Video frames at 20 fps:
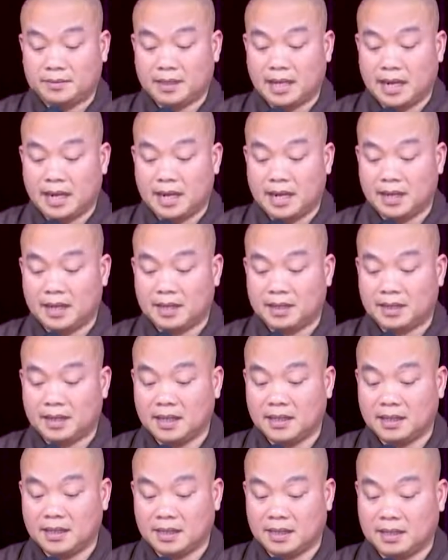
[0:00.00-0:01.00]
Đã,
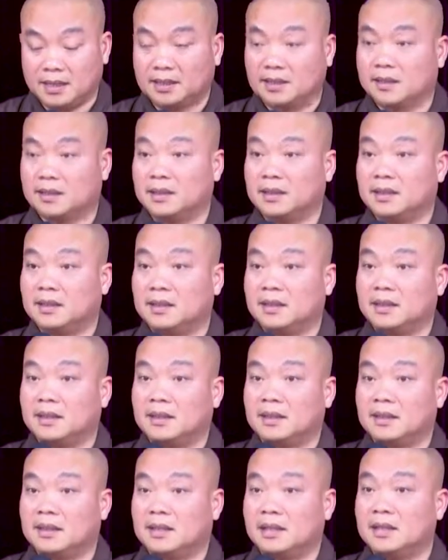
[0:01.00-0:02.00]
đây nè,
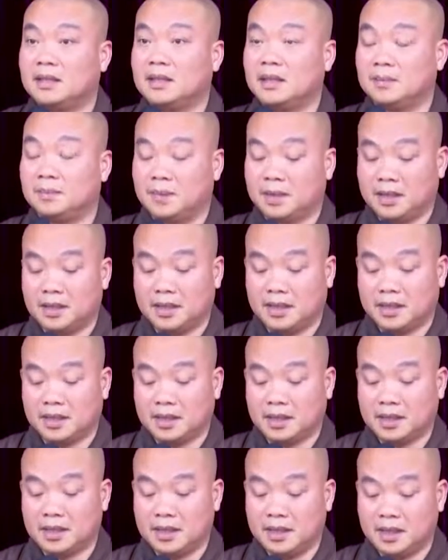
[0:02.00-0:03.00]
cái nghiệp
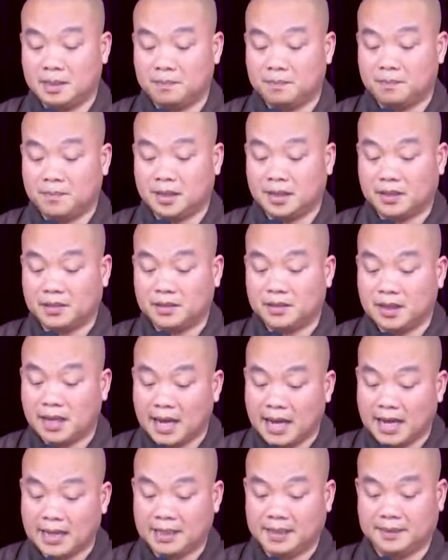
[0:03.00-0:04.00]
à, cái nghiệp mà tương
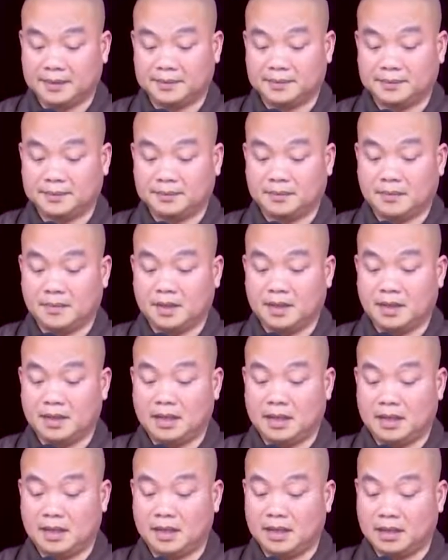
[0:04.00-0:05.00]
lai
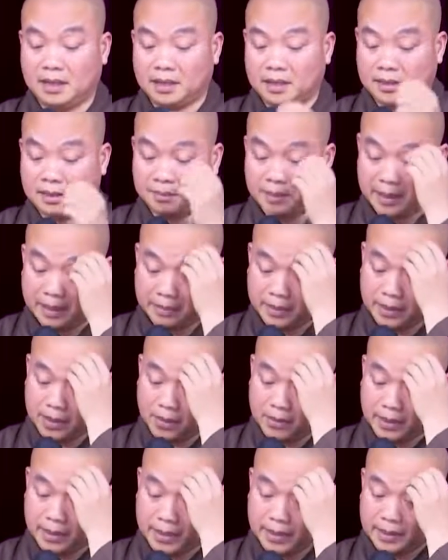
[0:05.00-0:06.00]
là đó là mình đặt cái
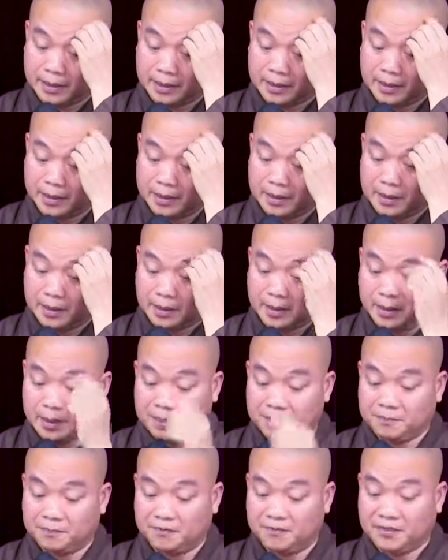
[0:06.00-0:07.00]
câu này nghe không?
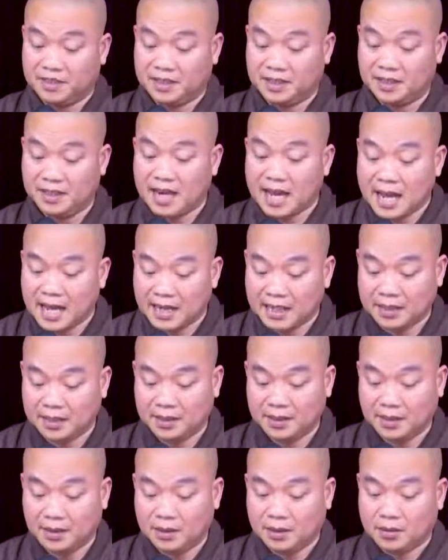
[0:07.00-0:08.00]
Nghiệp vị
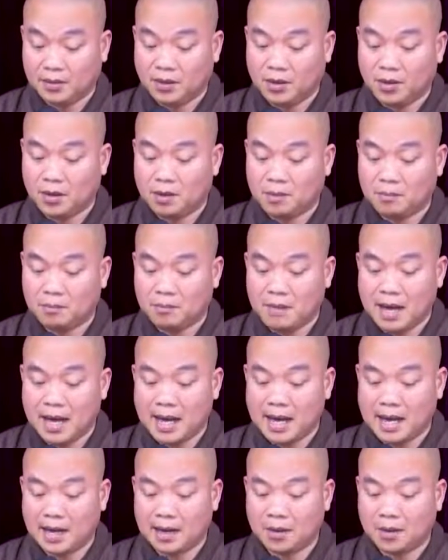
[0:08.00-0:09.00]
lai có
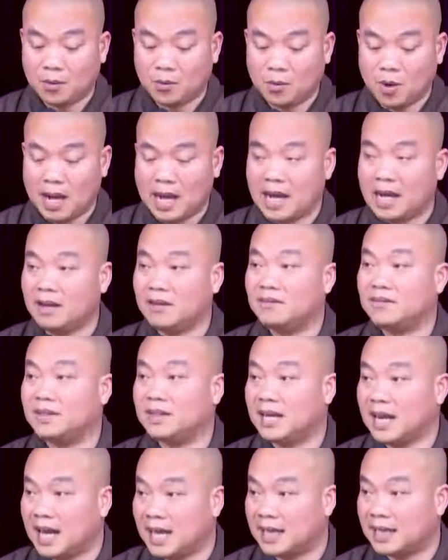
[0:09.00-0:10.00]
ba quả
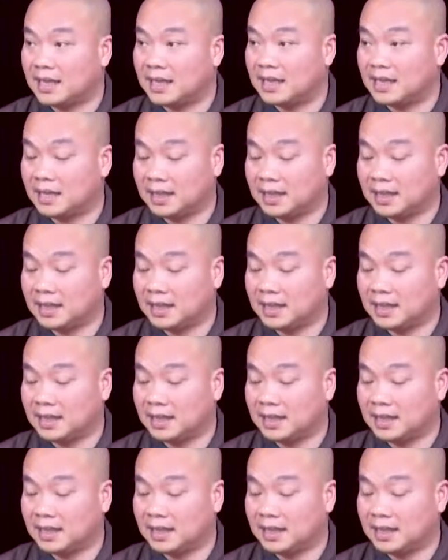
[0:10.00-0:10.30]
vị lai.